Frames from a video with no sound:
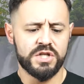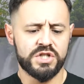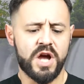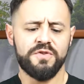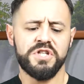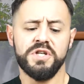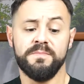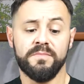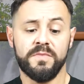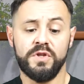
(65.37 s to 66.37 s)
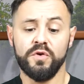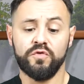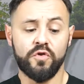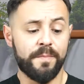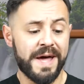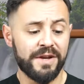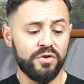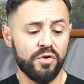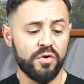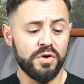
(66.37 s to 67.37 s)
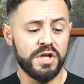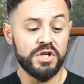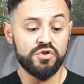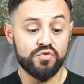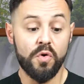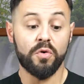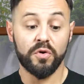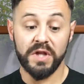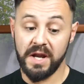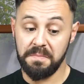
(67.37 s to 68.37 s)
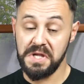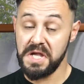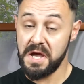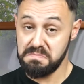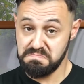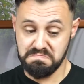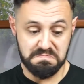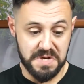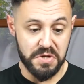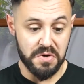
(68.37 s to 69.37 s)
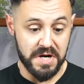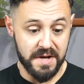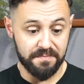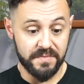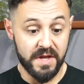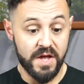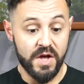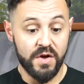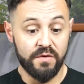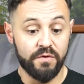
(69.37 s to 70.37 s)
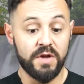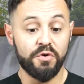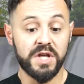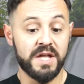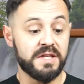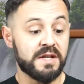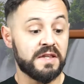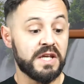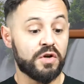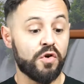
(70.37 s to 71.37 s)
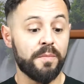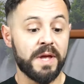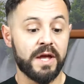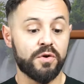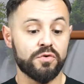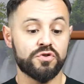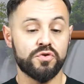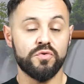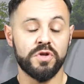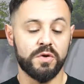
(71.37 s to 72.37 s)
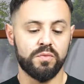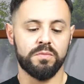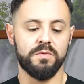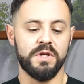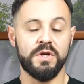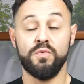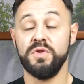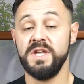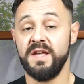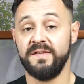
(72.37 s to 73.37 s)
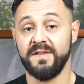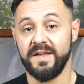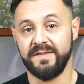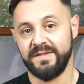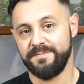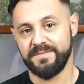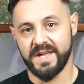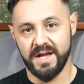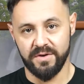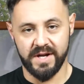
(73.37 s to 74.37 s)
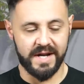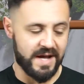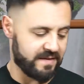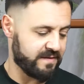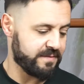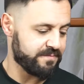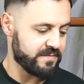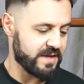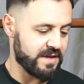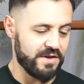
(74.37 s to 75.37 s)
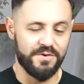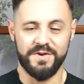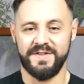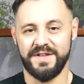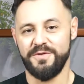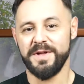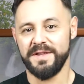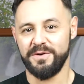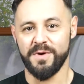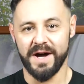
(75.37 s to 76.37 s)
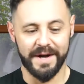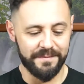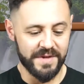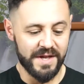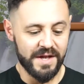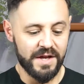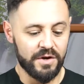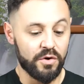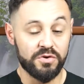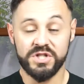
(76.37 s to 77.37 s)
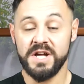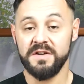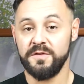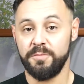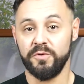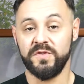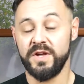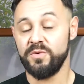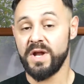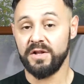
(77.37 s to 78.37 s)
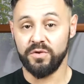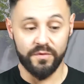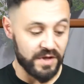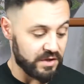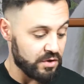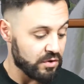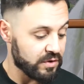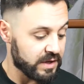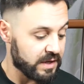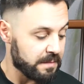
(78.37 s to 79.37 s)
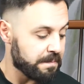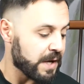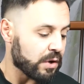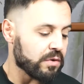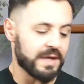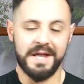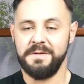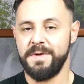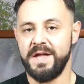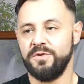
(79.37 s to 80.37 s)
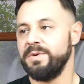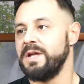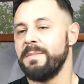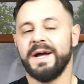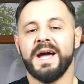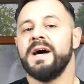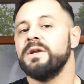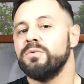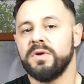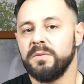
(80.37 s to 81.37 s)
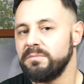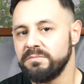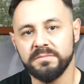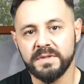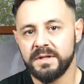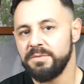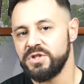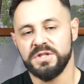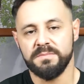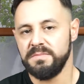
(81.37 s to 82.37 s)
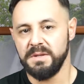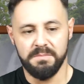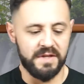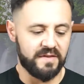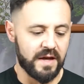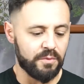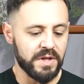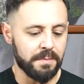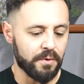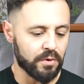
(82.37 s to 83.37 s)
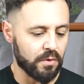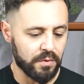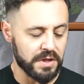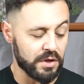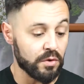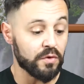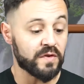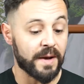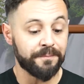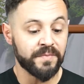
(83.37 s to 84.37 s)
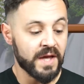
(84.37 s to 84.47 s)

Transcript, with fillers: Ciao EG, ti ho scoperto in giuocoterapia, madonna. Volevo chiederti come hai conosciuto i, Q, i QDSS. Allora ragazzi, io questa domanda qua eh, l'ho già risposta in un altro video, eh, però la ripeto perché magari uno, capisci, mi, mi, segue da poco, quindi non lo sa.